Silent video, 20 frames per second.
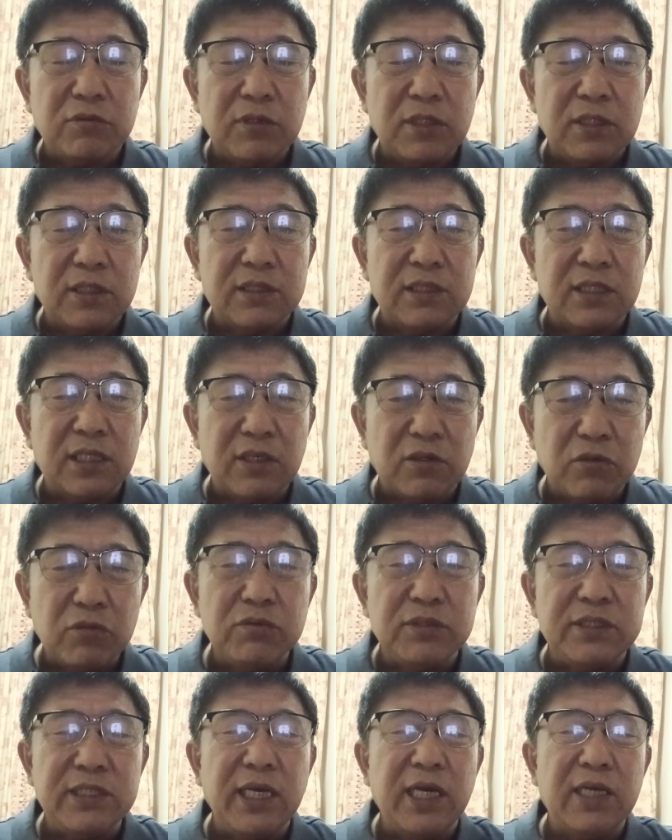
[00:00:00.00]
呃，这个
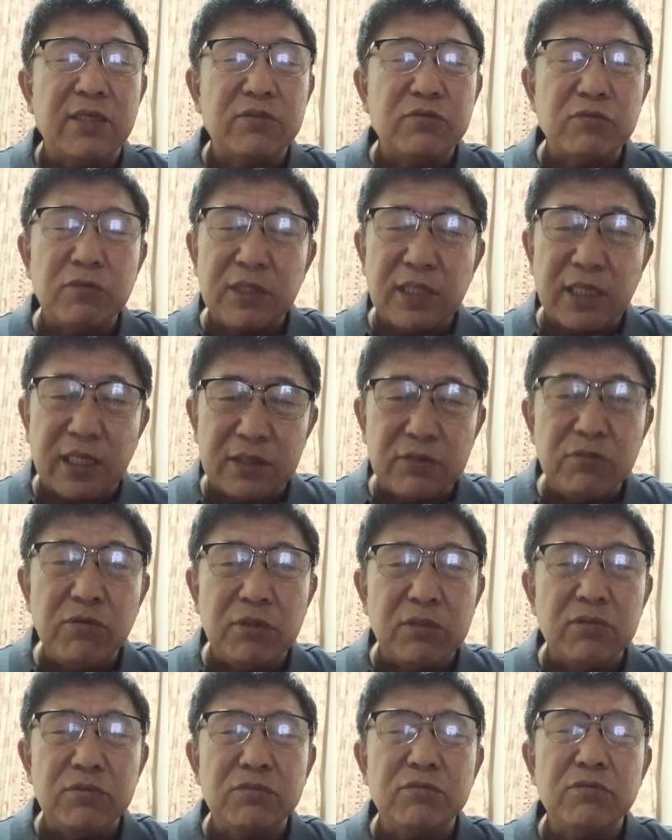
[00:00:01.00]
贡献做了很
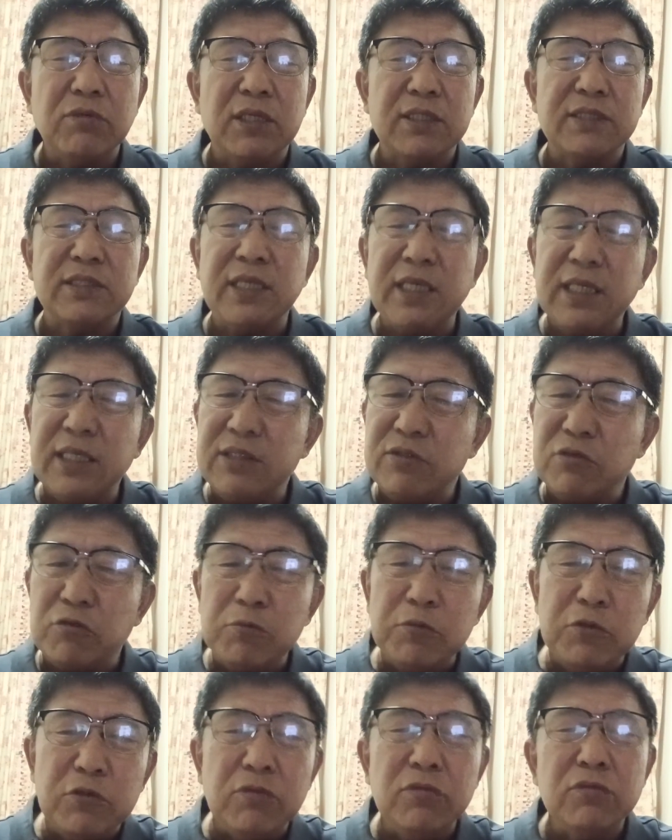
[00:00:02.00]
多工作，这个有
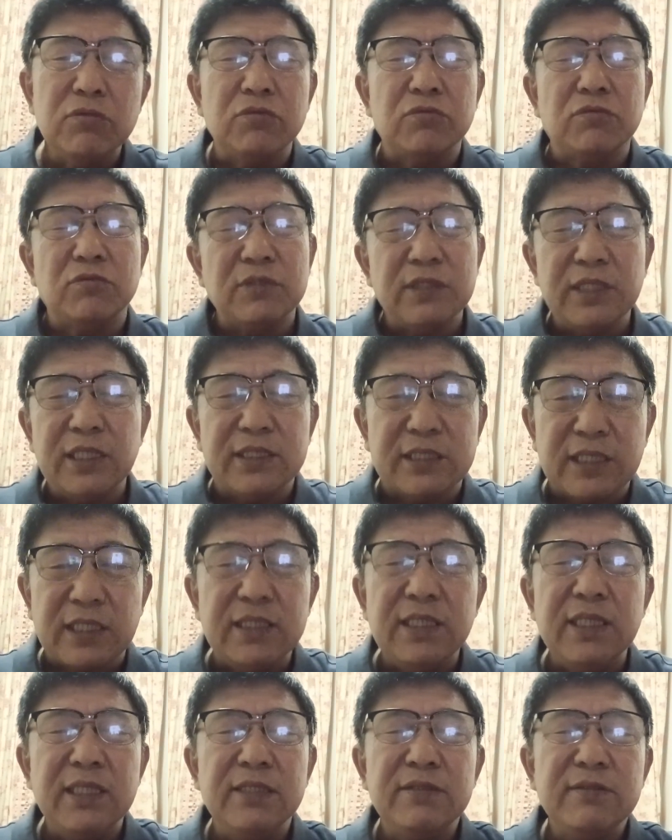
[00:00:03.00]
目共睹，你得
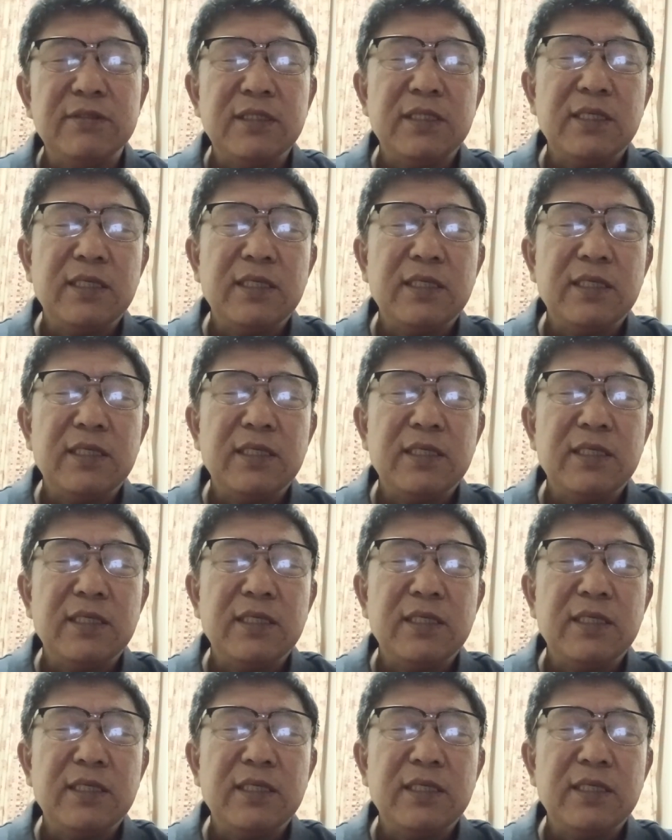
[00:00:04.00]
承认。